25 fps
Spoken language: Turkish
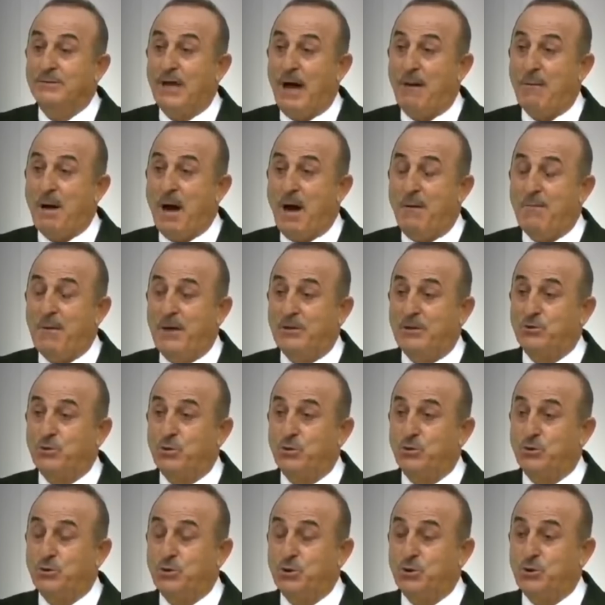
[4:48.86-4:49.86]
tamamen
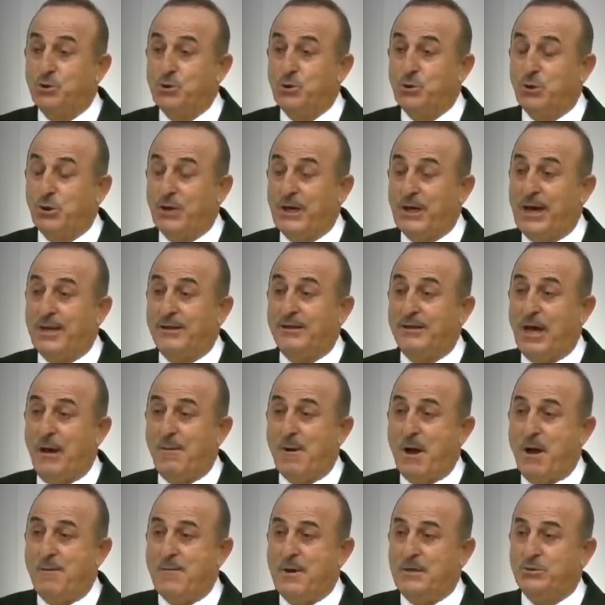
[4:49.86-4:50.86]
suçlu. Türkiye
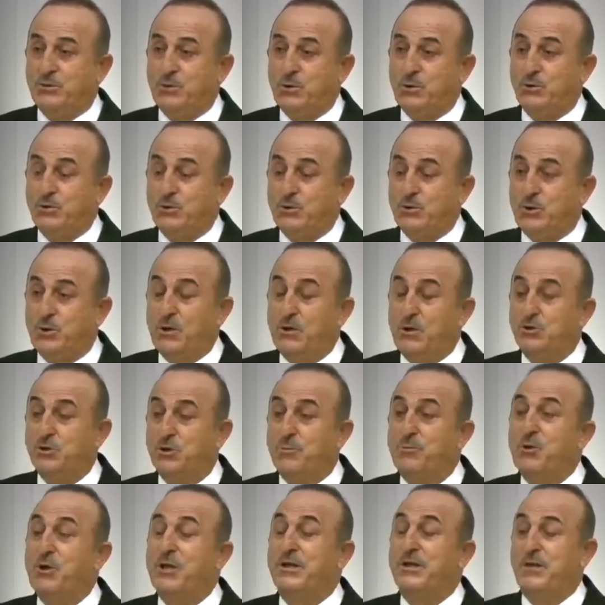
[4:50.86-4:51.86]
tamamen suçlu
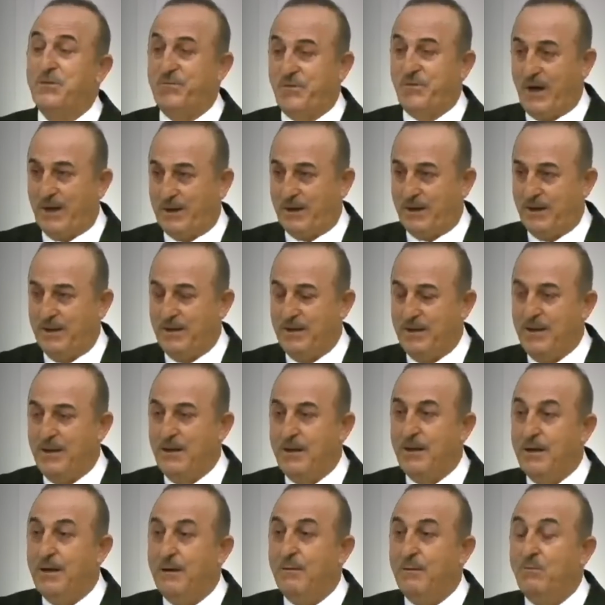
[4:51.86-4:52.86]
Cumhur İttifakı.
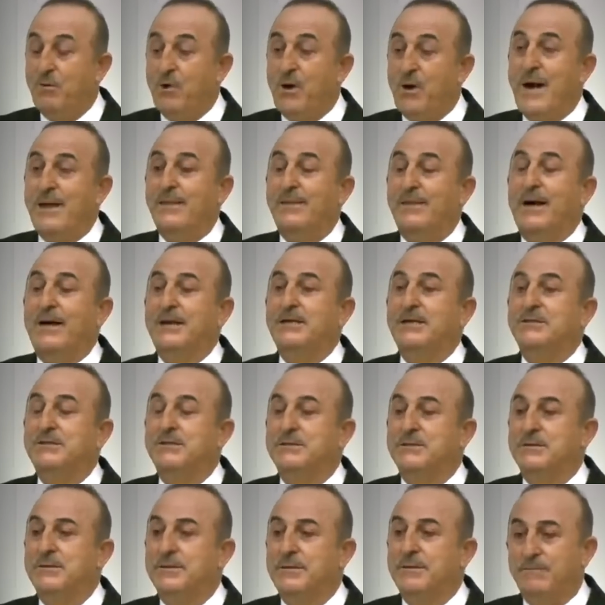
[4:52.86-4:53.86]
Bu anlayış
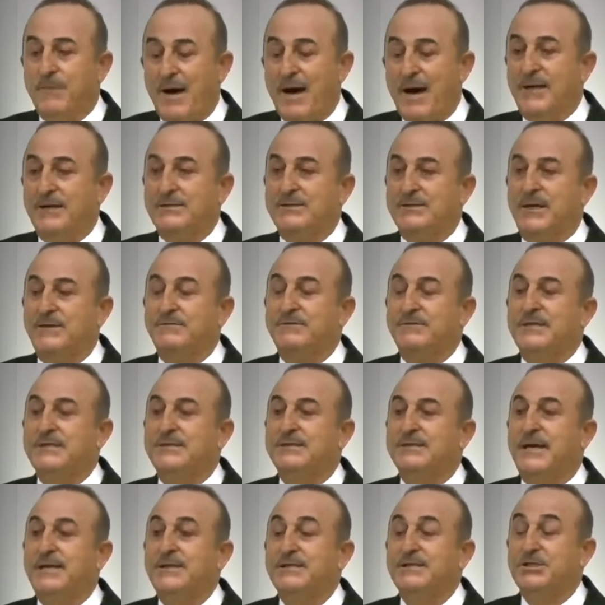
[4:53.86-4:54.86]
maalesef
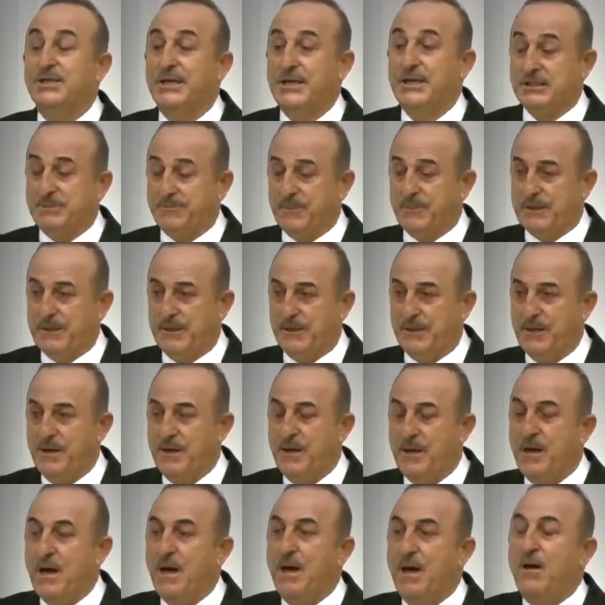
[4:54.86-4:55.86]
sizde hiç değişmedi.
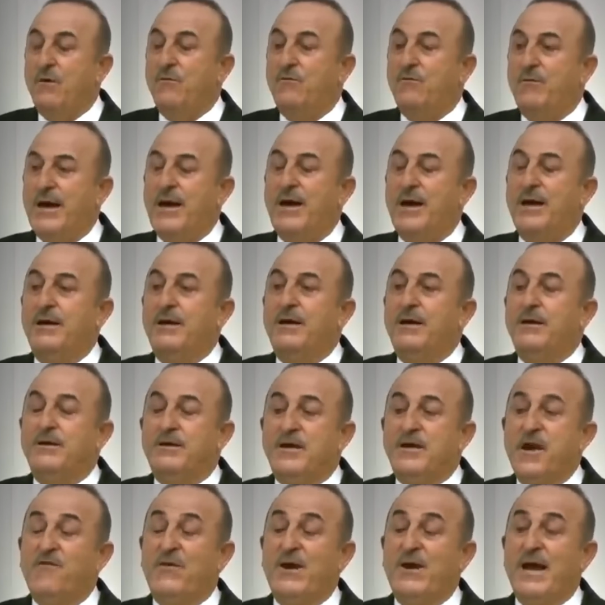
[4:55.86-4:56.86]
Ve
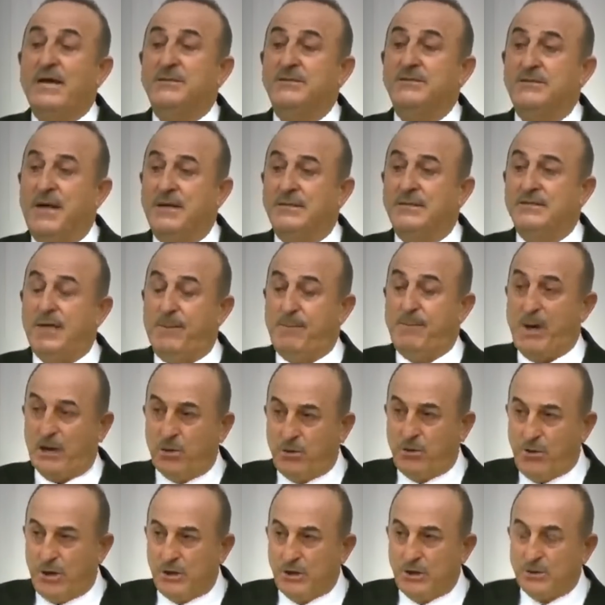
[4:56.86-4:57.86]
referanslarınıza
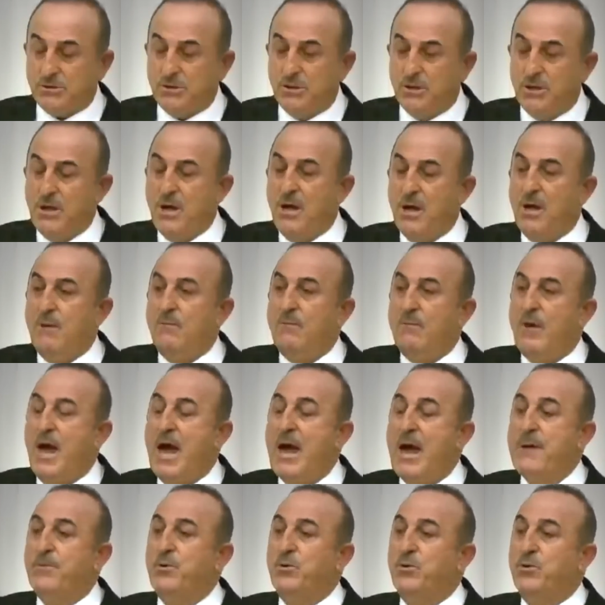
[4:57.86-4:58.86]
bakıyoruz.
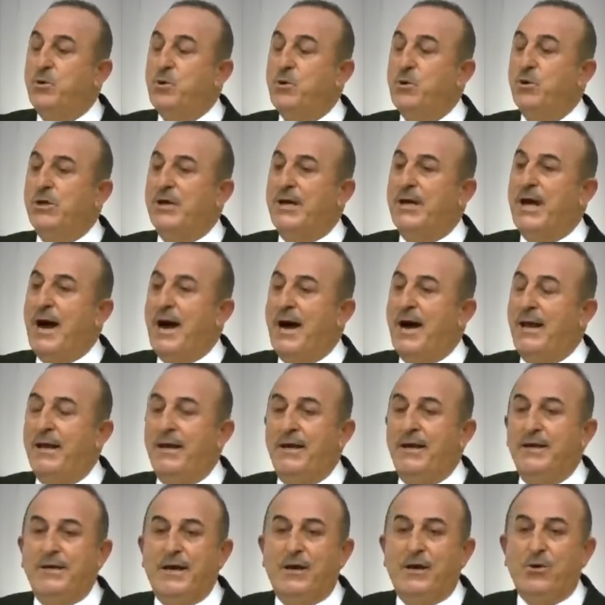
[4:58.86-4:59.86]
Hep Türkiye
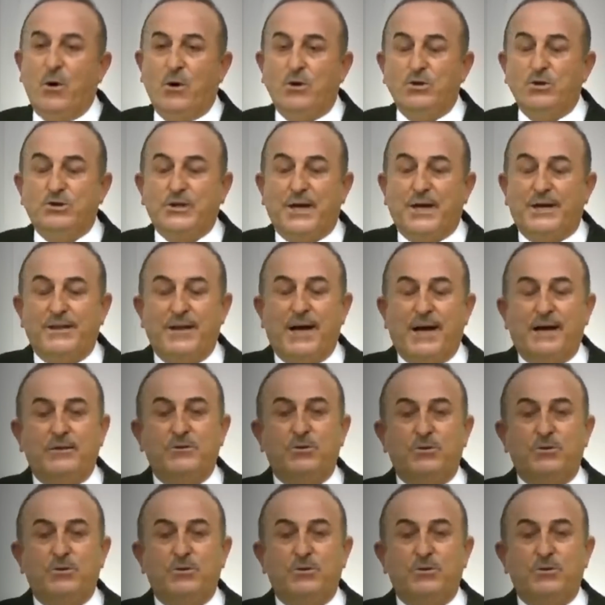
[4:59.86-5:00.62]
aleyhine konuşanlar,